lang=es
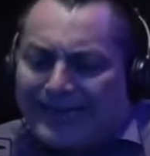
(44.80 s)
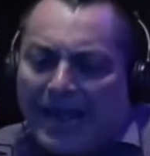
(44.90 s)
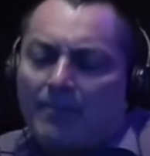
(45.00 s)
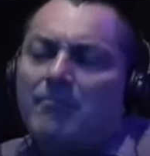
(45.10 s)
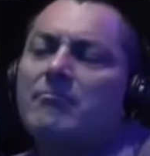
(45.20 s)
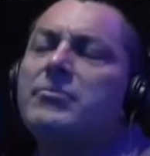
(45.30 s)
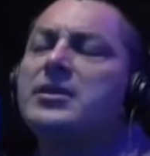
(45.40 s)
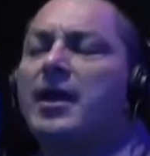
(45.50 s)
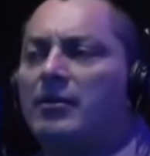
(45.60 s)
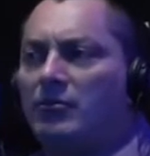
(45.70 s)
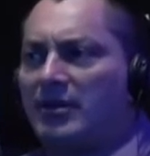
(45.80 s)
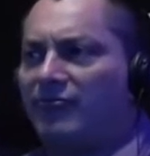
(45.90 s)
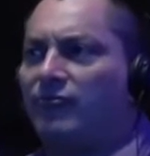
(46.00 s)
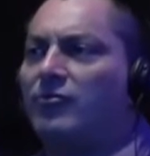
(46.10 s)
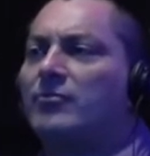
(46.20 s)
ha cambiado
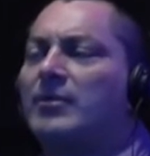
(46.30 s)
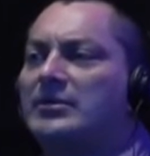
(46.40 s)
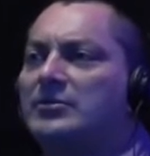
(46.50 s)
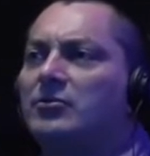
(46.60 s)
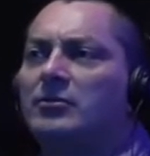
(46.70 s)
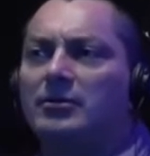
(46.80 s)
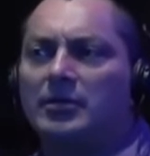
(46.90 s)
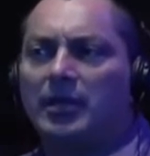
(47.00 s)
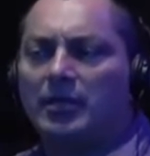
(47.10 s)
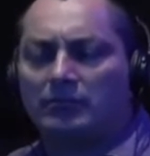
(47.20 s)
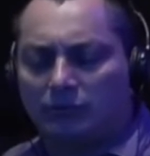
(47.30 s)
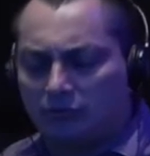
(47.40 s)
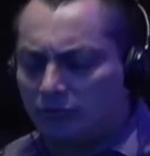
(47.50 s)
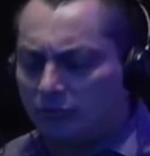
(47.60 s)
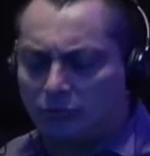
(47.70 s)
la formación de
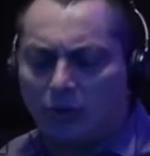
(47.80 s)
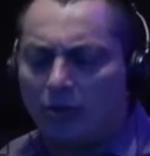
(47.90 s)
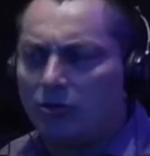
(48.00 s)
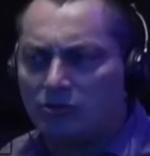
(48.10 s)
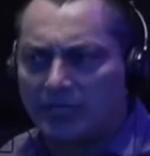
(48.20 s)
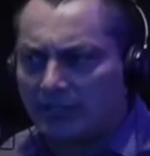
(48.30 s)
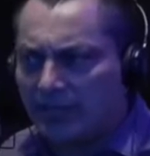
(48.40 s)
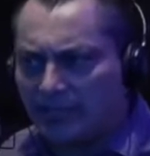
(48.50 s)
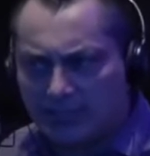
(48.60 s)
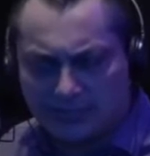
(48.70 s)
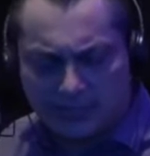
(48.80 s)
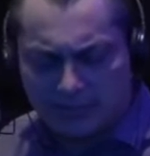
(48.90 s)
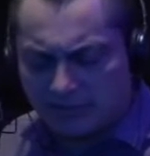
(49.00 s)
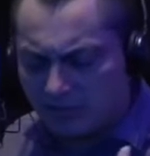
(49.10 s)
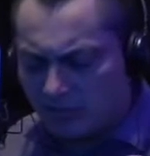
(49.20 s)
todos los atletas,
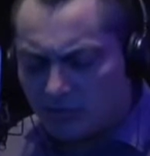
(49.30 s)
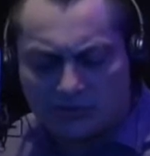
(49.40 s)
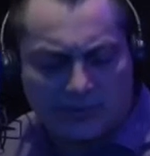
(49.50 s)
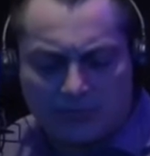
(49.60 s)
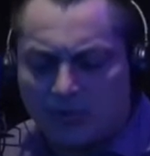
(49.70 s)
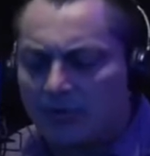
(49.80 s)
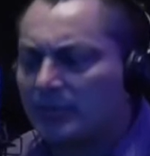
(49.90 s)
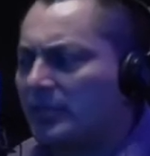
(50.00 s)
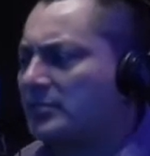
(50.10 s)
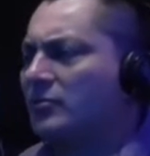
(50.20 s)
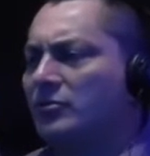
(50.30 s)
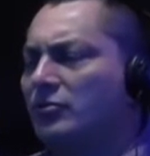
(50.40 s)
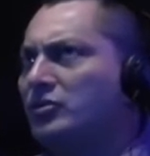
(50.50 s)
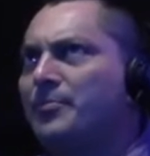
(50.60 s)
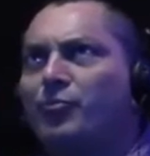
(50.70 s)
eh, de todos los deportes,
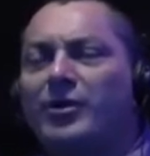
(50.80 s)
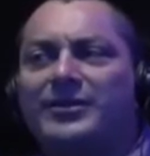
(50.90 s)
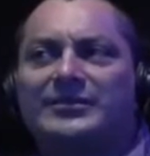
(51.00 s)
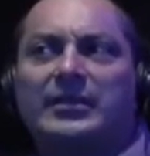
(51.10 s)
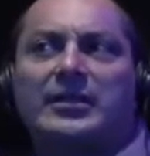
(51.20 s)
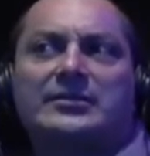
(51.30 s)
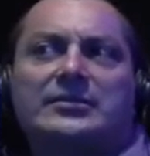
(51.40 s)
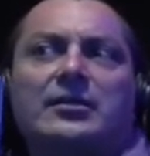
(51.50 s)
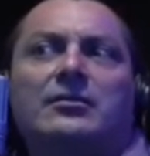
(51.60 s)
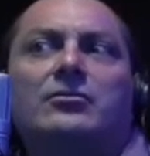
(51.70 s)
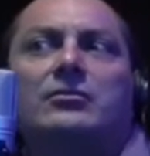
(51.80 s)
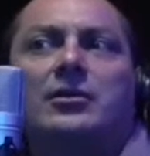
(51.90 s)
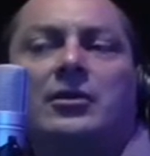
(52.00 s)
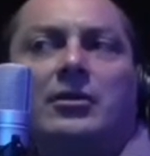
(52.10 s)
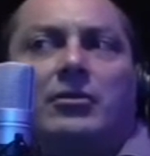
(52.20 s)
¿no? se puede seguir
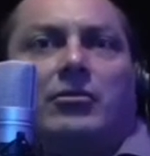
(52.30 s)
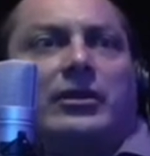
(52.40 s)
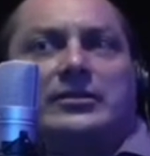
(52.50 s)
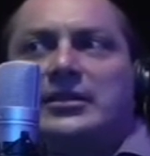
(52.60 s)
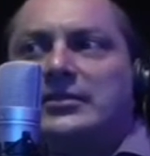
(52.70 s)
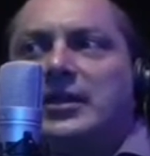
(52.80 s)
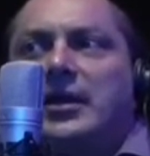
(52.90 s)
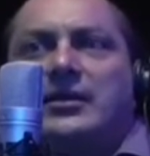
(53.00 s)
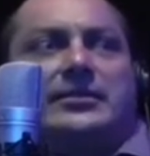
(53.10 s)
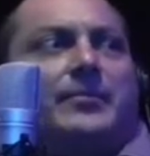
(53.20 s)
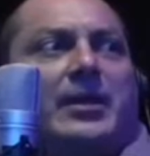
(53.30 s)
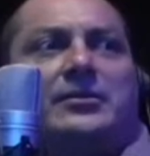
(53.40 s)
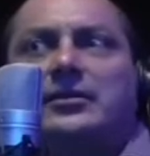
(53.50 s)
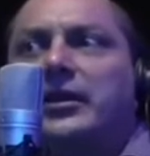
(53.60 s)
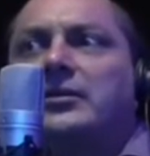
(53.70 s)
haciendo. Lo mismo que antes. Hace
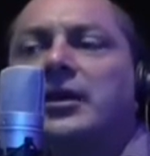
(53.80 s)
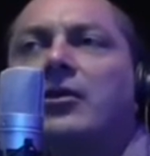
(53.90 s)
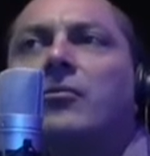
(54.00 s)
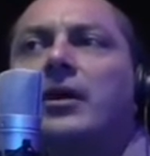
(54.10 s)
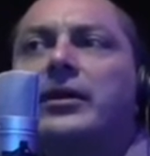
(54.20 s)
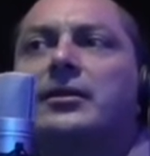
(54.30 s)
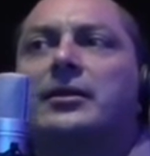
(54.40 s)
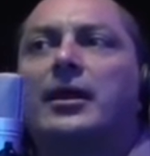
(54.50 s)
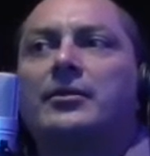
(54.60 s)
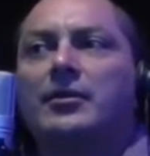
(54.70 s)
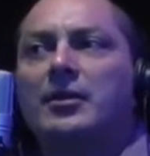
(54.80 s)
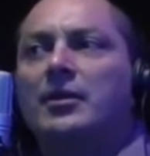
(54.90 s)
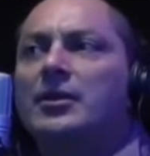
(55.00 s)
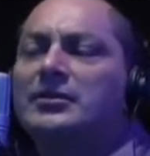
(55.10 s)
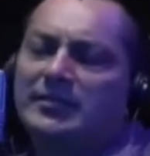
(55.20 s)
20, 30, Ni la calistenia es
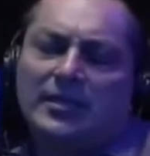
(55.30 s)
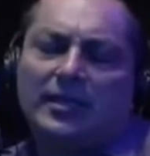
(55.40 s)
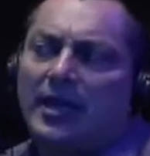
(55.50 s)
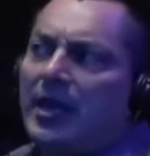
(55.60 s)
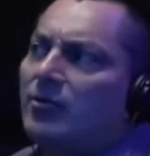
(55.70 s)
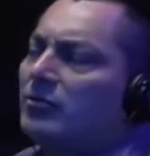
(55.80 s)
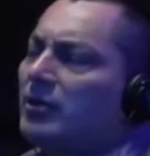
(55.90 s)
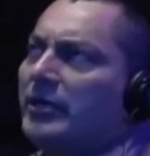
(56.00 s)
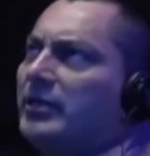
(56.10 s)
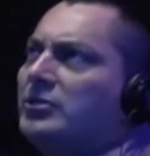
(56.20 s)
igual. Sí, claro,